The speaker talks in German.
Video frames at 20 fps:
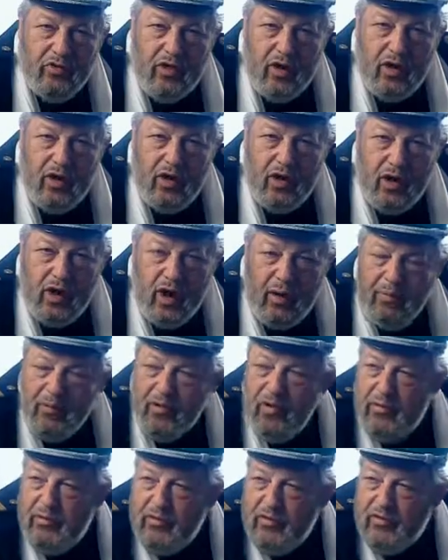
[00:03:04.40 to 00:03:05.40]
es war ein
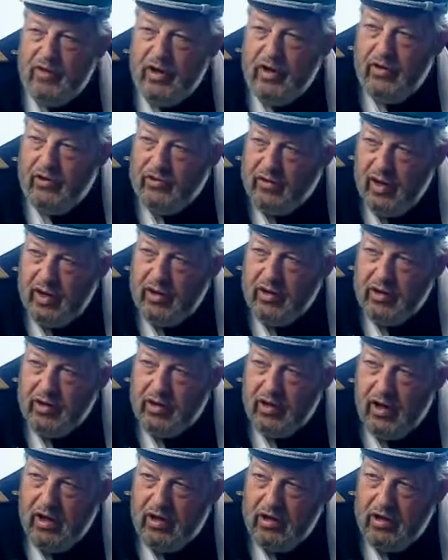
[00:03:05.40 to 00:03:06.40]
Abkommen auf
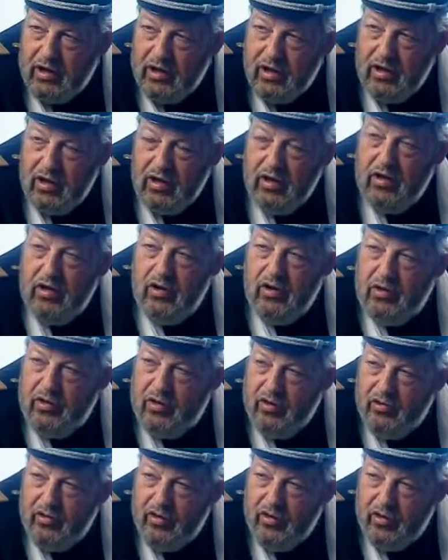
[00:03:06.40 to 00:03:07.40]
Gegenseitigkeit,
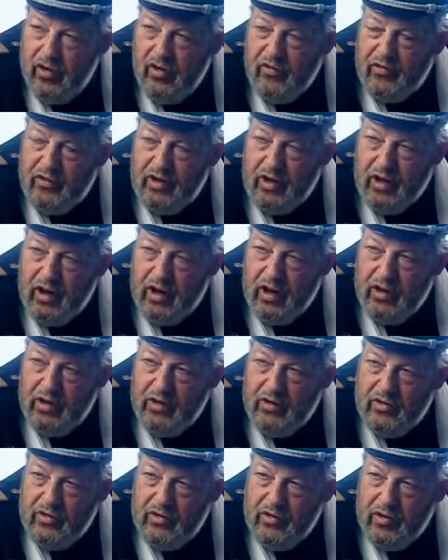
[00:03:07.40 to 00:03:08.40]
das völlig
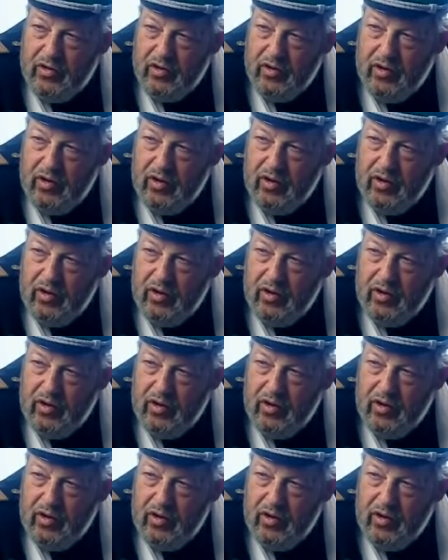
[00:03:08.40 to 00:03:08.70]
aufgegangen ist.